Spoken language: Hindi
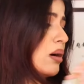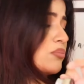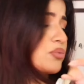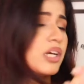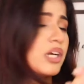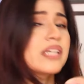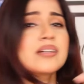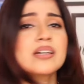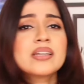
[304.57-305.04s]
बाम
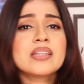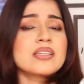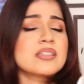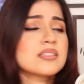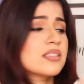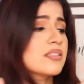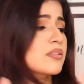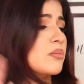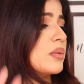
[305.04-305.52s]
ट्राई करे
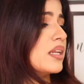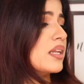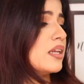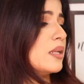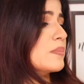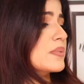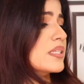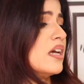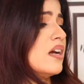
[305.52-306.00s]
किसी से मेरे
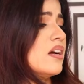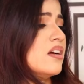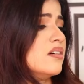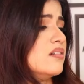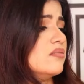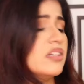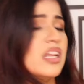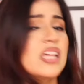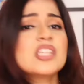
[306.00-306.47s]
लिप्स
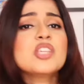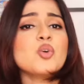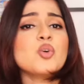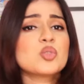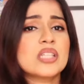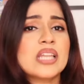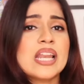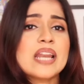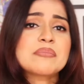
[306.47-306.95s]
नहीं
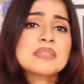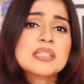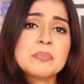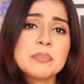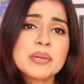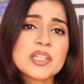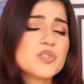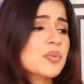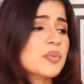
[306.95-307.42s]
होते लाइट
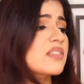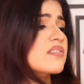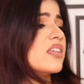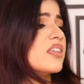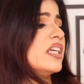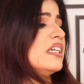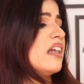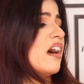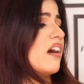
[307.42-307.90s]
मतलब बचपन
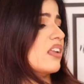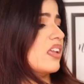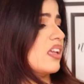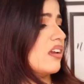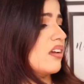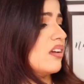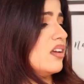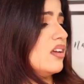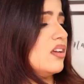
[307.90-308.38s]
से ही डार्क
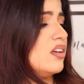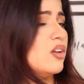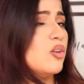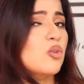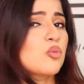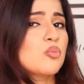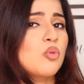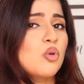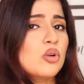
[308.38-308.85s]
है
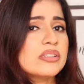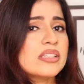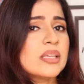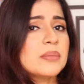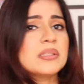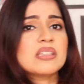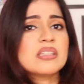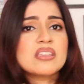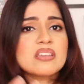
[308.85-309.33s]
लोग बोलते
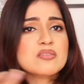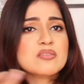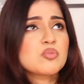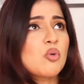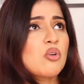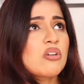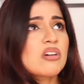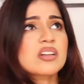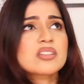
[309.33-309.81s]
भी थे कि
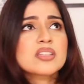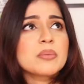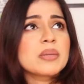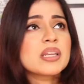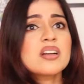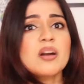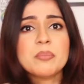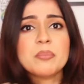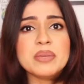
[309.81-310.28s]
स्मोक करती
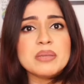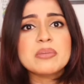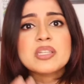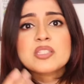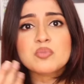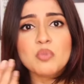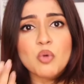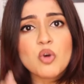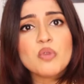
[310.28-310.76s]
मैंने कभी मैं
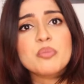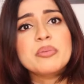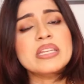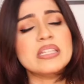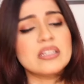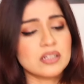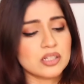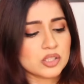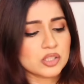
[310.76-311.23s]
स्मोक भी
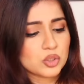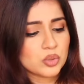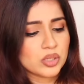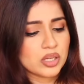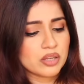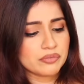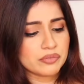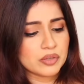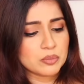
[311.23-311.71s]
नहीं करती हूँ
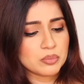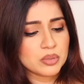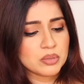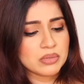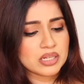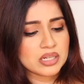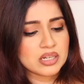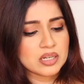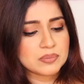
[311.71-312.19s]
यार फिर भी
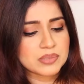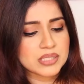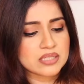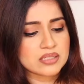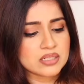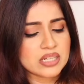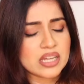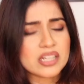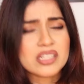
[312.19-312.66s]
मेरे लिप्स
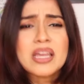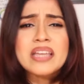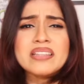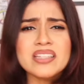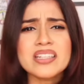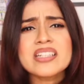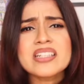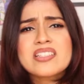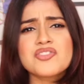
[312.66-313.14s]
ऐसे डार्क है आई
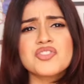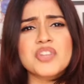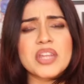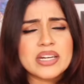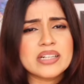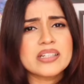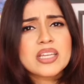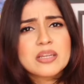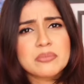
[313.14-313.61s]
थिंक इट इज़
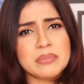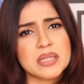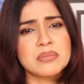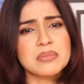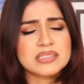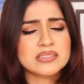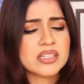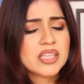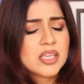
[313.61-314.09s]
जेनेटिक मेरी
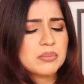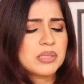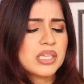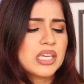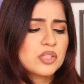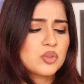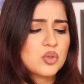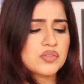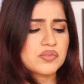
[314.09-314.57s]
मदर के भी
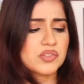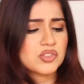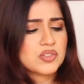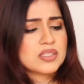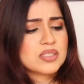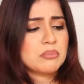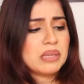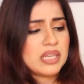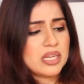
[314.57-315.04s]
है तो इस वजह
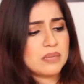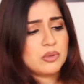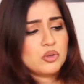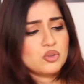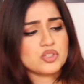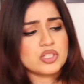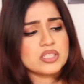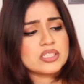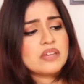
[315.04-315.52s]
से मेरे भी
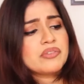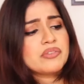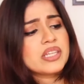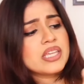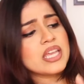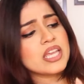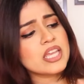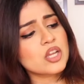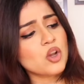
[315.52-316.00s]
हो जाता है फिर
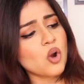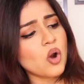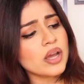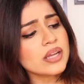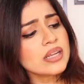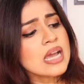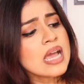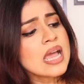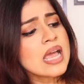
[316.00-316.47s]
ये एक और